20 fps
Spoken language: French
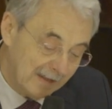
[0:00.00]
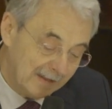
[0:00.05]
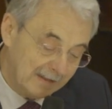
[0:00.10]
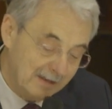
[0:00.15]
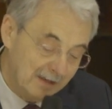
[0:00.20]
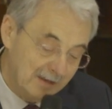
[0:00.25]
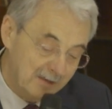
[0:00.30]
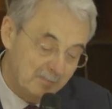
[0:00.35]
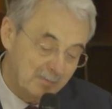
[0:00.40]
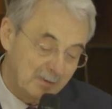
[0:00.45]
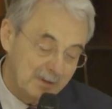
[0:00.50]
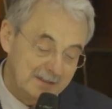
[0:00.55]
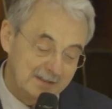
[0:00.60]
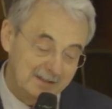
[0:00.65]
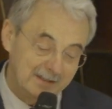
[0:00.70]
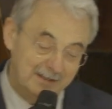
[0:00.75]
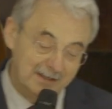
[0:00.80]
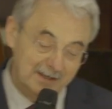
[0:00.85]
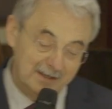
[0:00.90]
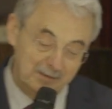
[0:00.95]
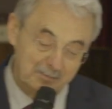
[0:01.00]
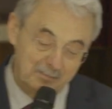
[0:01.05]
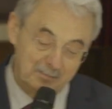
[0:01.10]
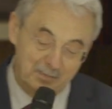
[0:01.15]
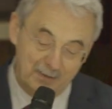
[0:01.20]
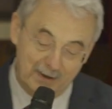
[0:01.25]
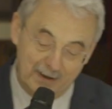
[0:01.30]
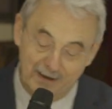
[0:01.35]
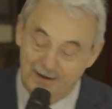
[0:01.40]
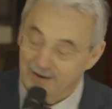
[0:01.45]
qui est présidé
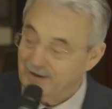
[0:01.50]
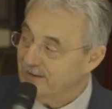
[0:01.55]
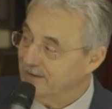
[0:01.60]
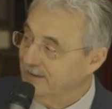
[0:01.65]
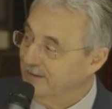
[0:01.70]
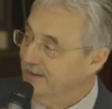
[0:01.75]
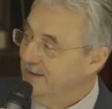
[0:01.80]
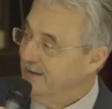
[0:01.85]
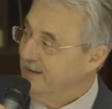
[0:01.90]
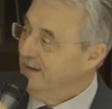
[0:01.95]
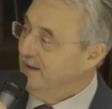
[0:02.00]
par euh,